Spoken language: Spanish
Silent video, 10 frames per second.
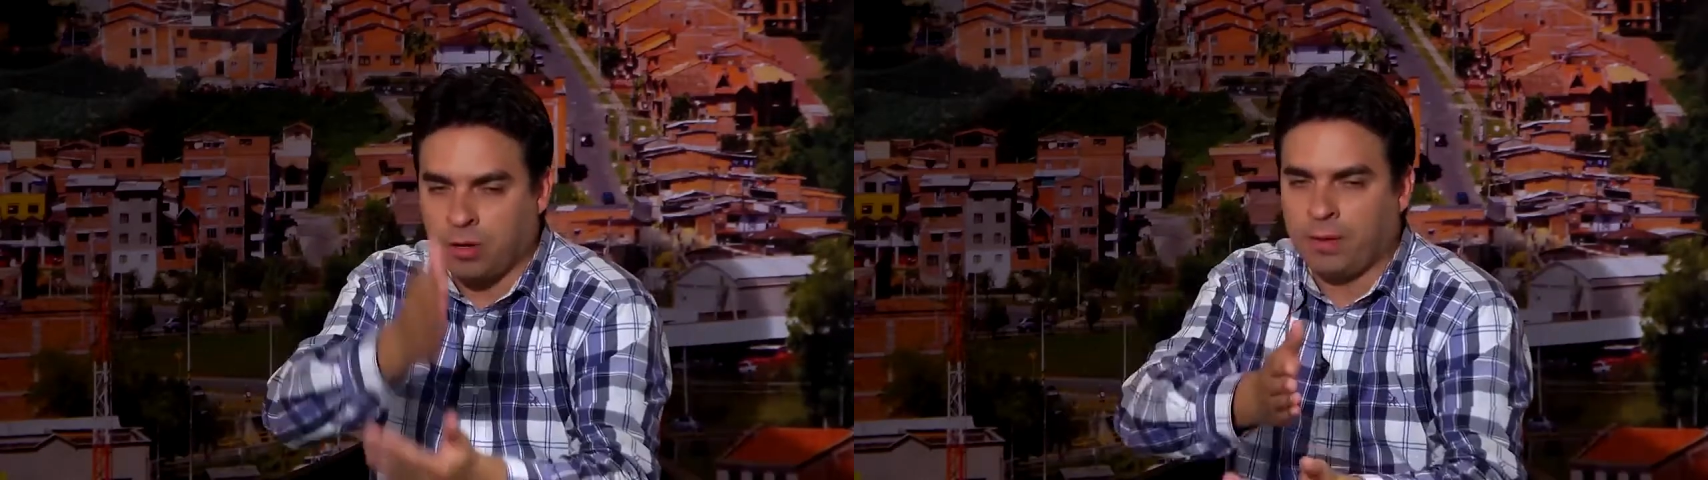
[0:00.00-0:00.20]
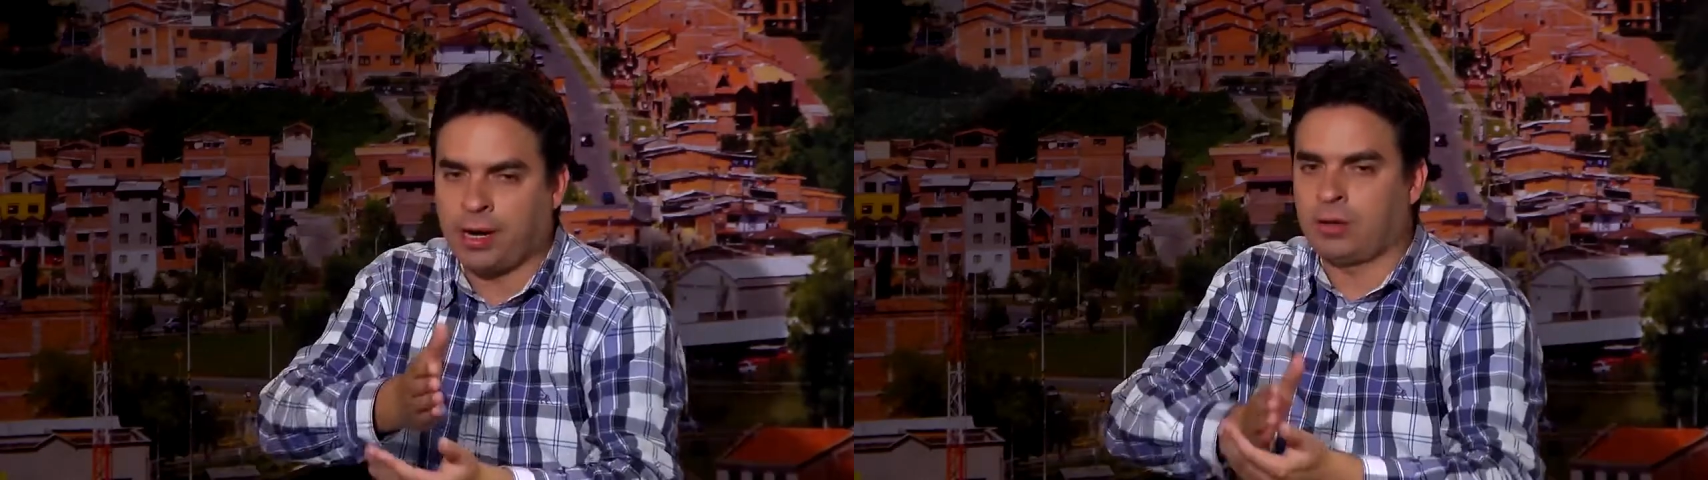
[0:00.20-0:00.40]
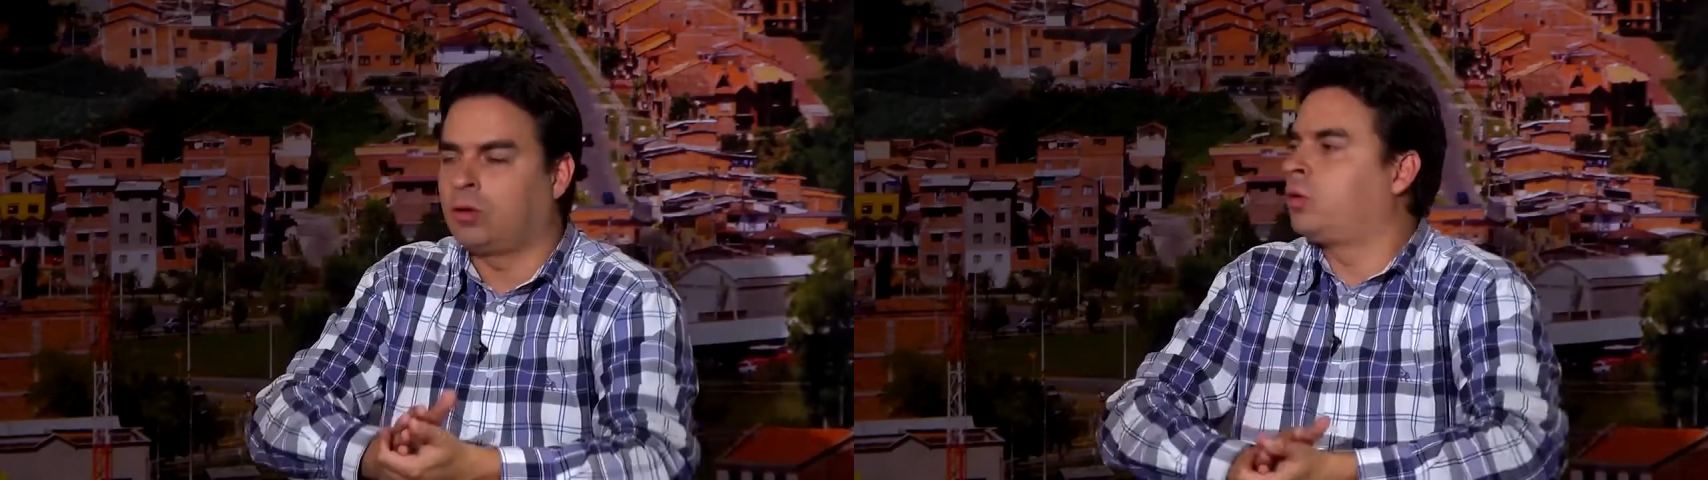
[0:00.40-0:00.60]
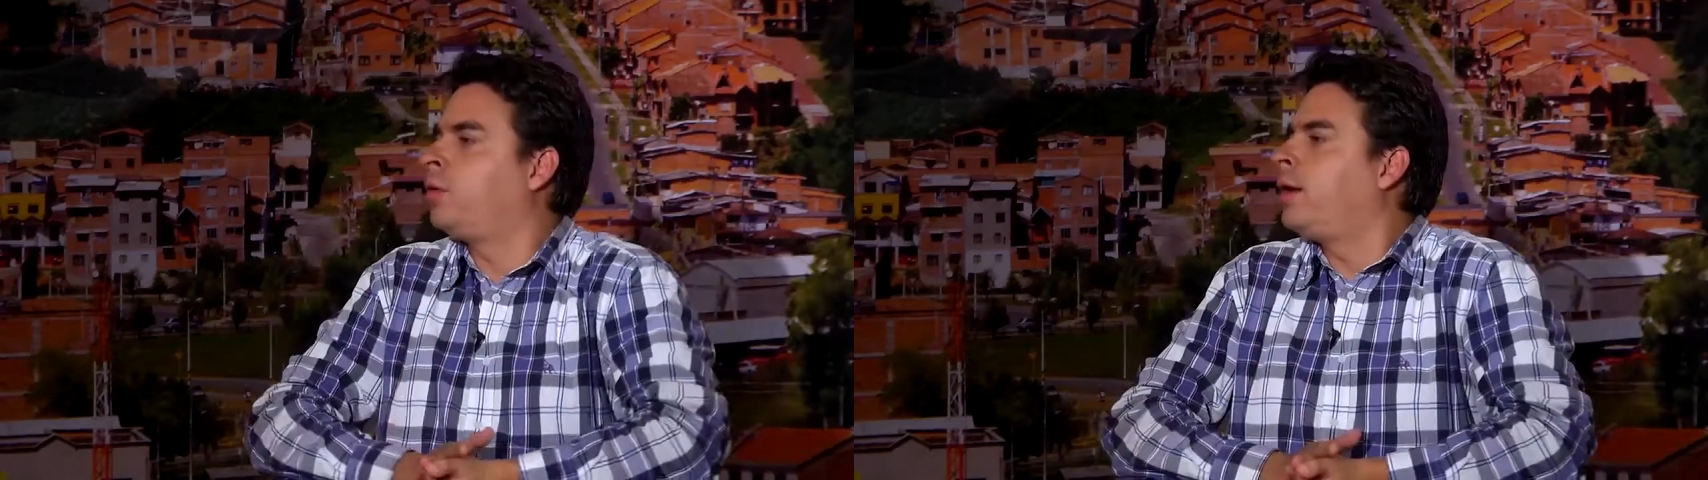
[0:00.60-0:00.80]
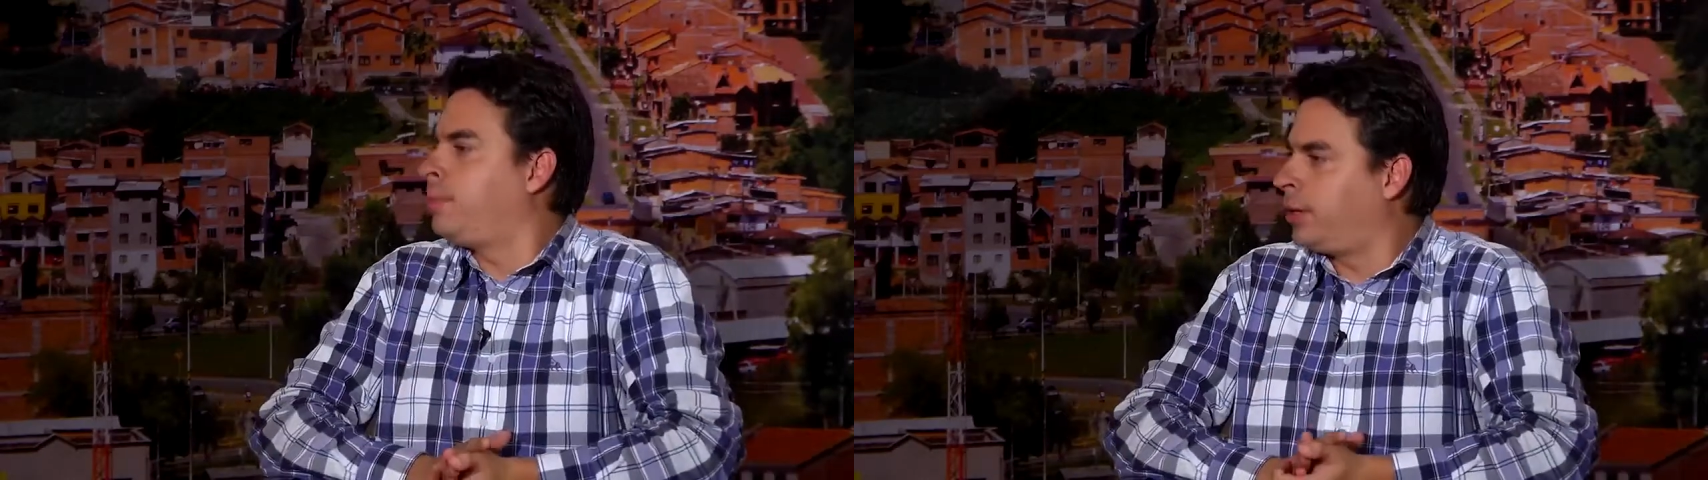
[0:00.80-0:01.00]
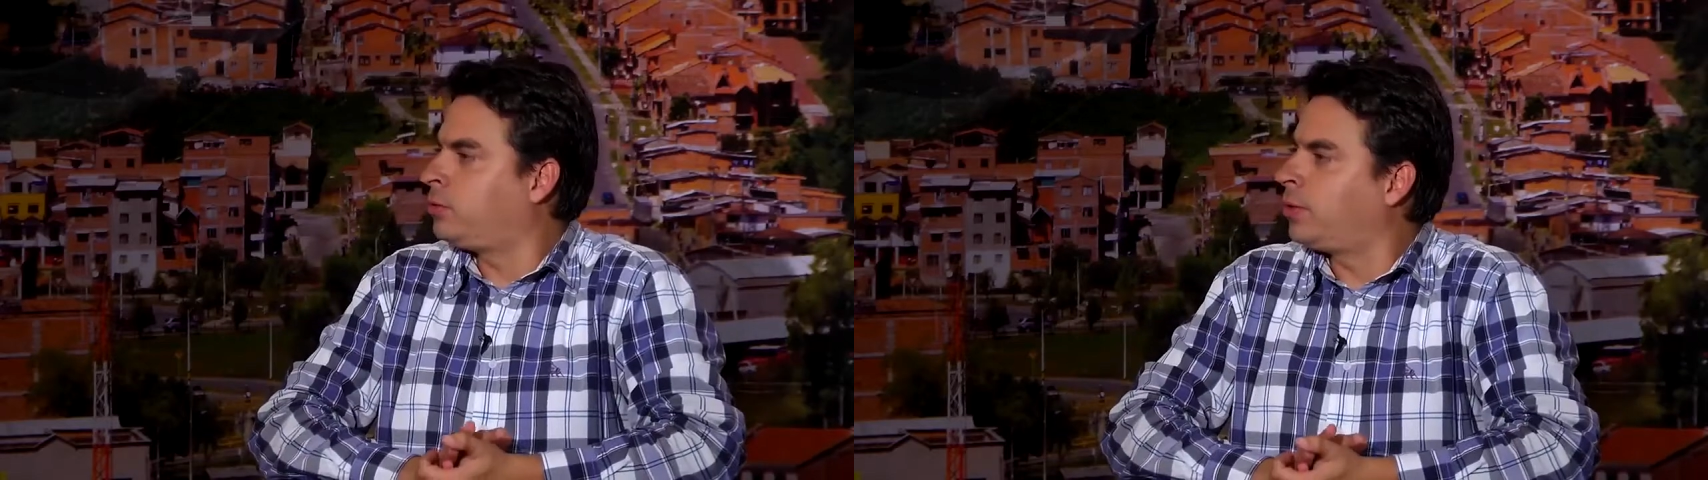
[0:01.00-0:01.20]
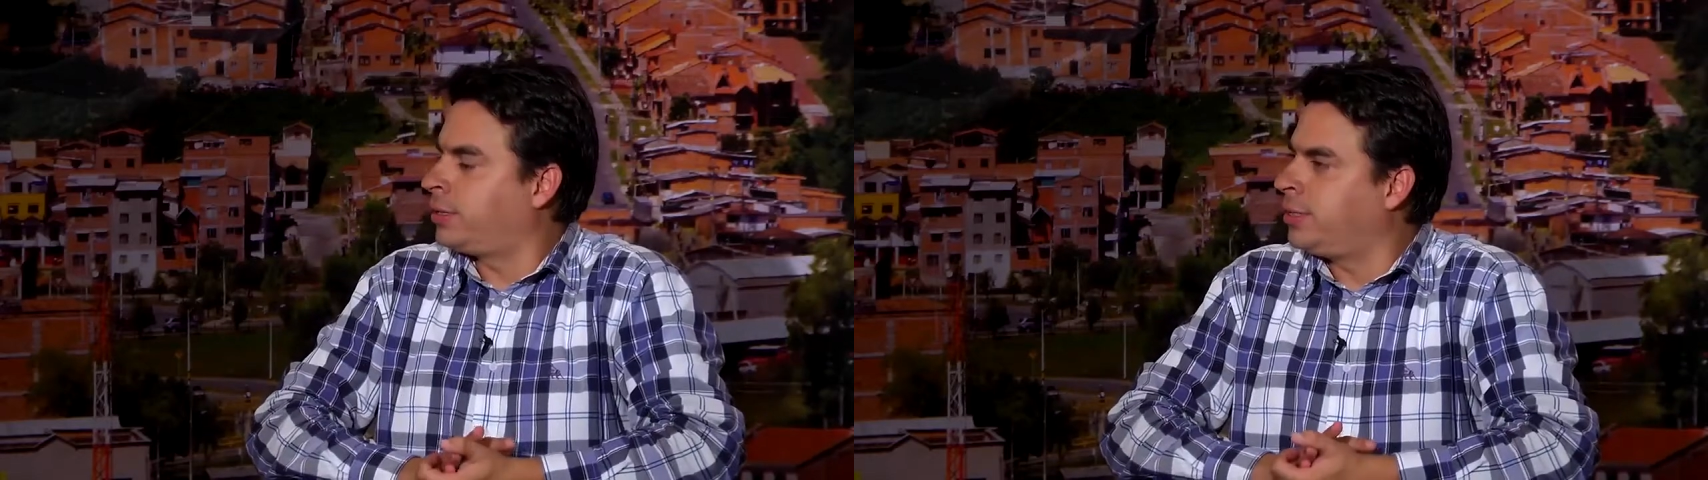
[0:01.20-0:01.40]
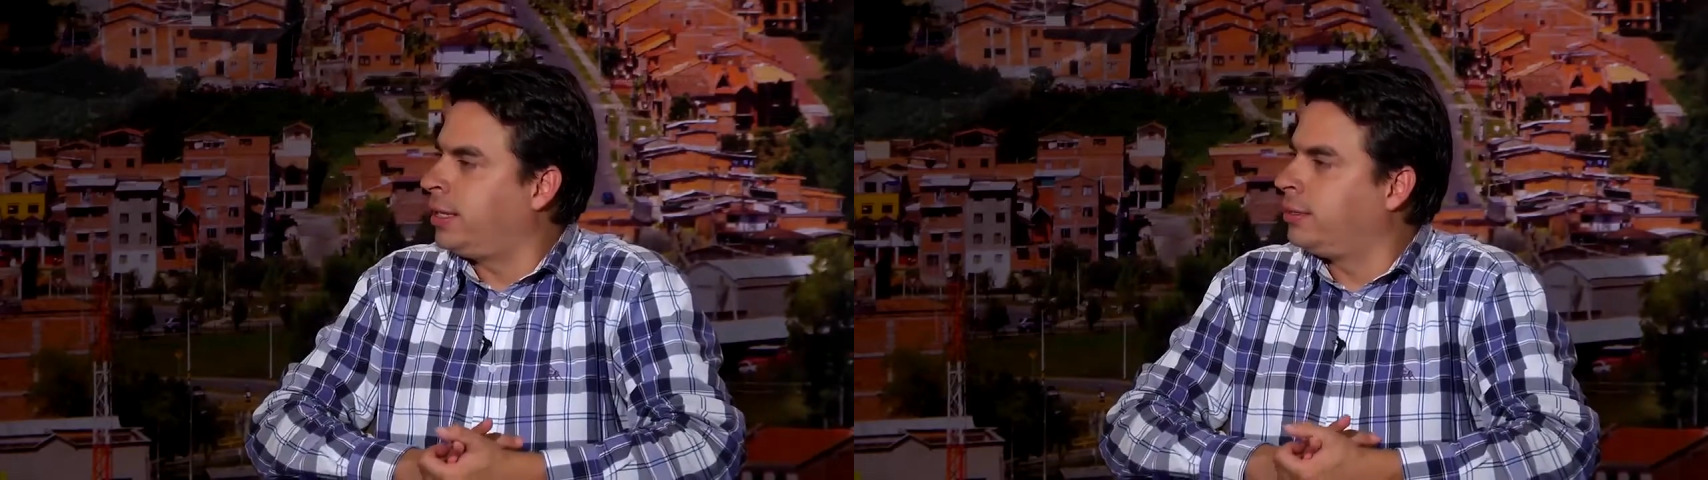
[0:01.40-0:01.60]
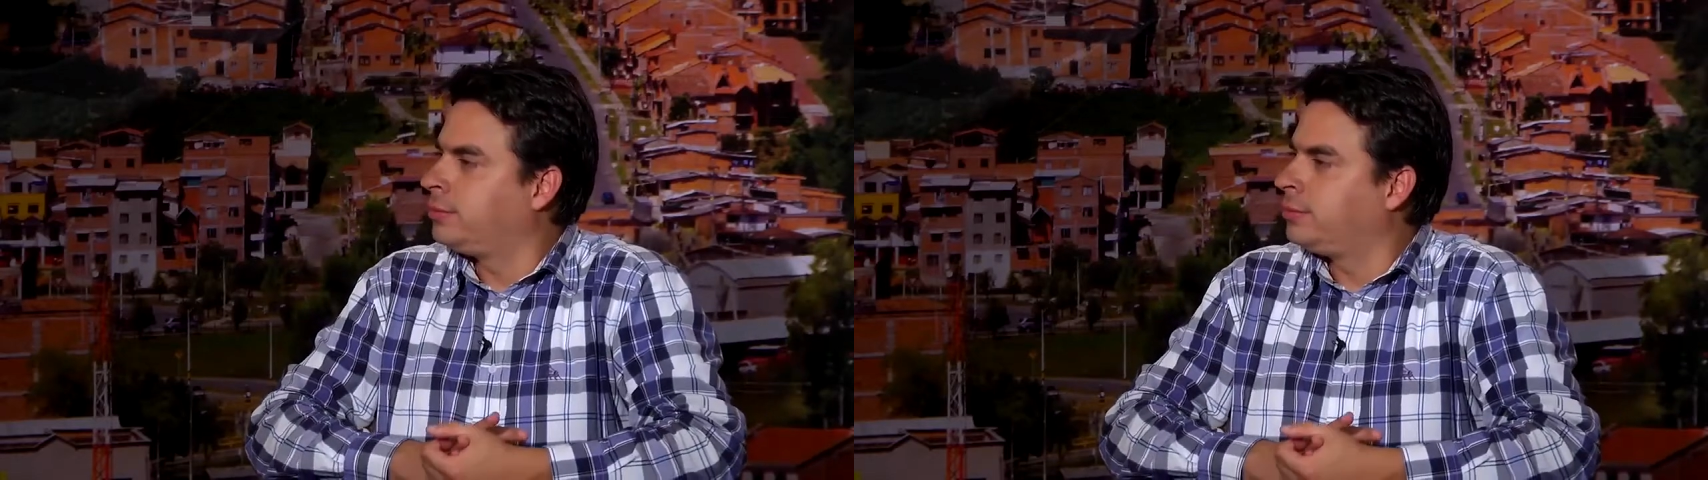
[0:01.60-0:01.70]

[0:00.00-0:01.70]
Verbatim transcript: aval al doctor Juan Alberto García.